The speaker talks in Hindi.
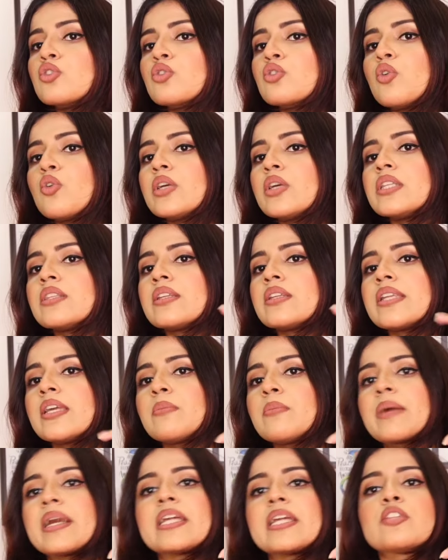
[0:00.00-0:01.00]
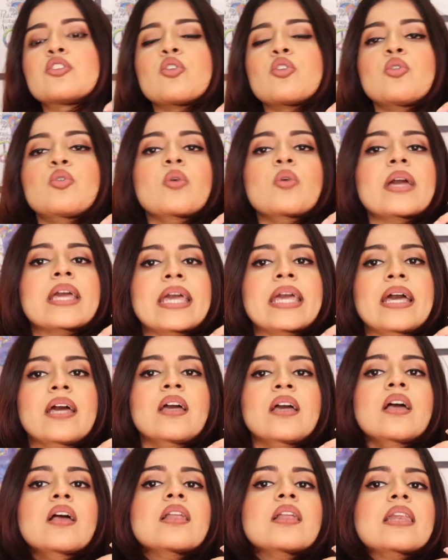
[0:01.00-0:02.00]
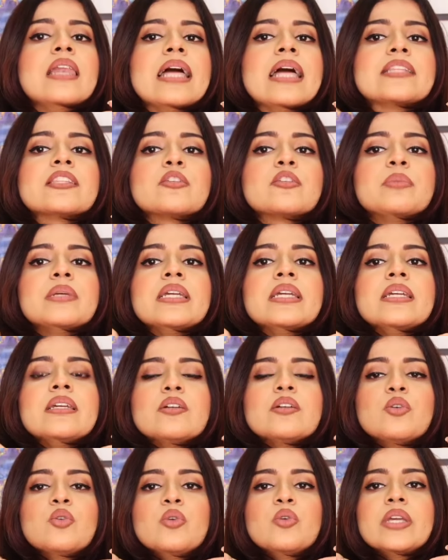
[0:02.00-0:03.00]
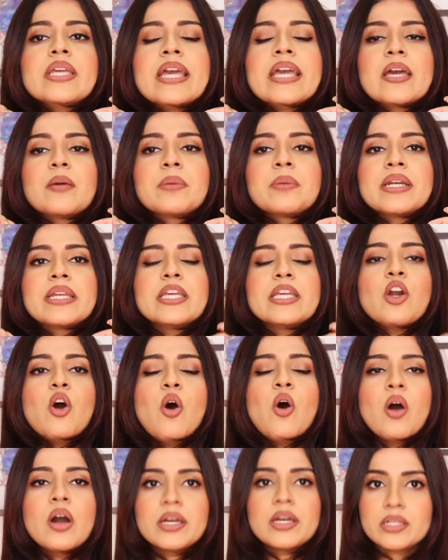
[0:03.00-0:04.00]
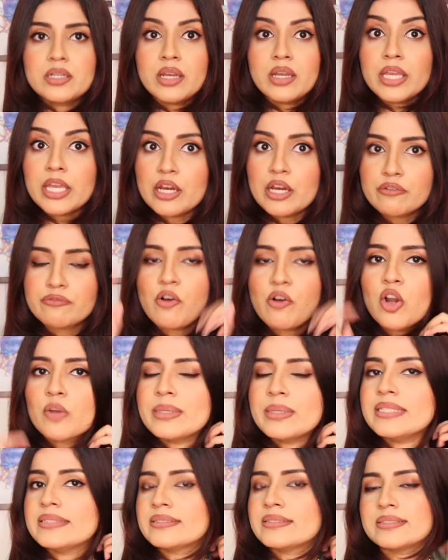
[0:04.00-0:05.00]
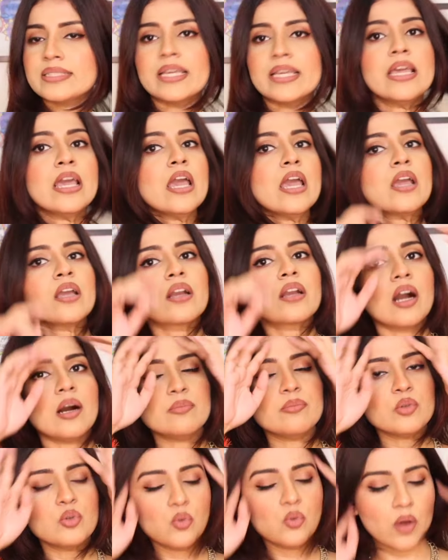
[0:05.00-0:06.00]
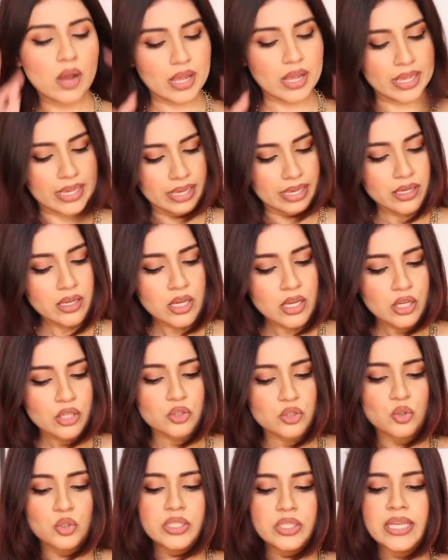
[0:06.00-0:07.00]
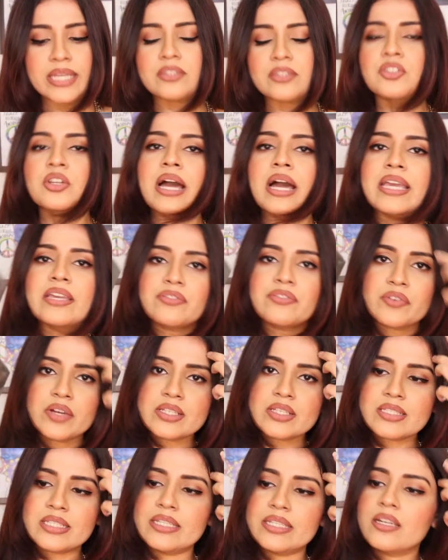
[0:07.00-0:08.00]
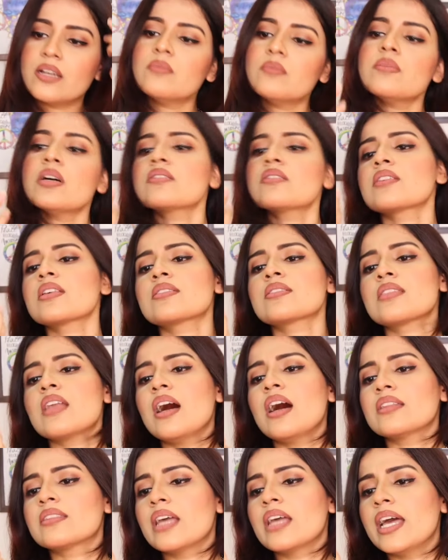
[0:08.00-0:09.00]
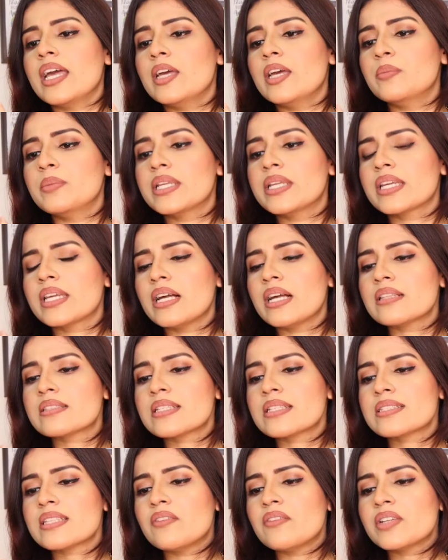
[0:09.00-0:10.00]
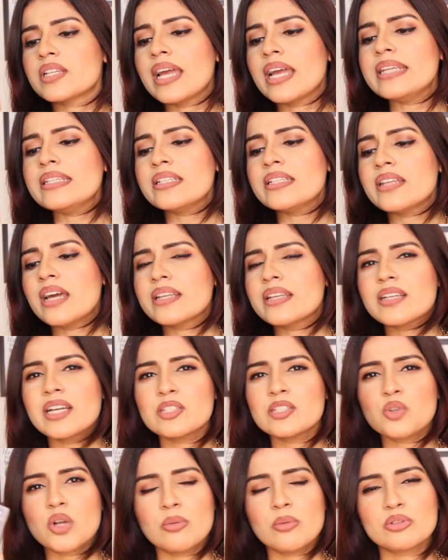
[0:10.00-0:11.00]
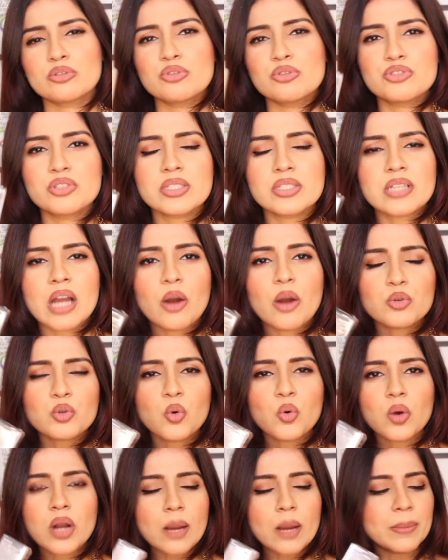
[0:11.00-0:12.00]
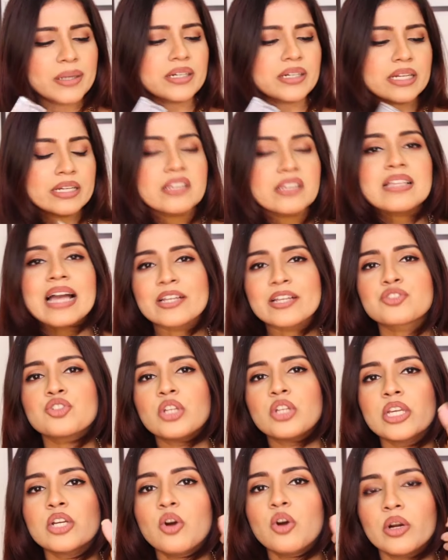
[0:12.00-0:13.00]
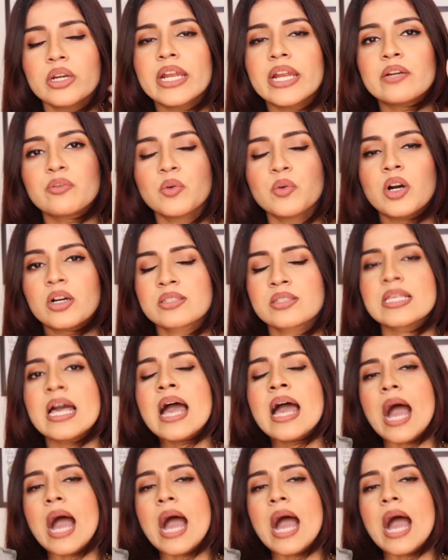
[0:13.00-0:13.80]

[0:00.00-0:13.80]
तो इतने बड़े तो हुए हैं लेंथ भी हुई है बड़ी और हेयर फॉल भी इससे कम हुआ है तो ये थ्राइव का सीरम सस्ता आता है मेरे ख्याल से 799 का है थोड़ा बहुत कुछ डिस्काउंट होगा बट इट इज़ एक्चुअली गुड इट वर्क्स